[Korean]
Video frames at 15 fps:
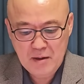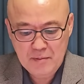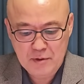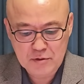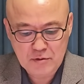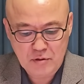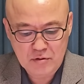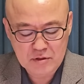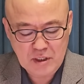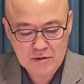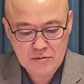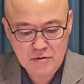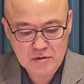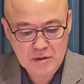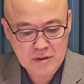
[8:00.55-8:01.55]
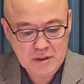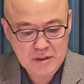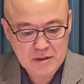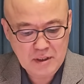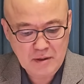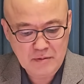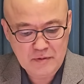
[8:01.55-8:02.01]
보통
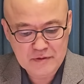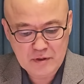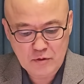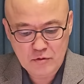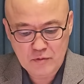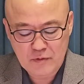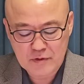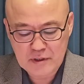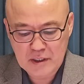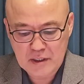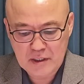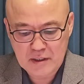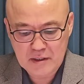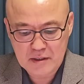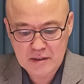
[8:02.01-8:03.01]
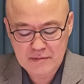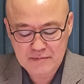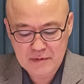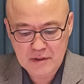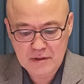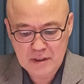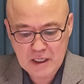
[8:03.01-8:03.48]
대통령이 대법원장 후보자를
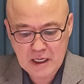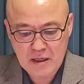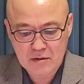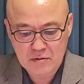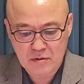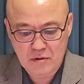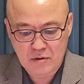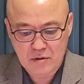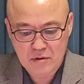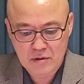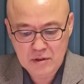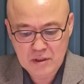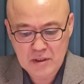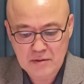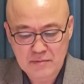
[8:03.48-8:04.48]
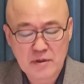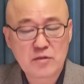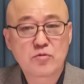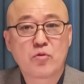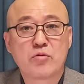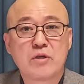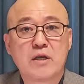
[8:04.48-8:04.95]
임명을 하고 이
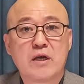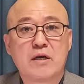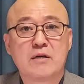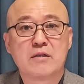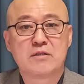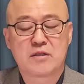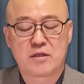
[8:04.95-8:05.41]
임명 동의안을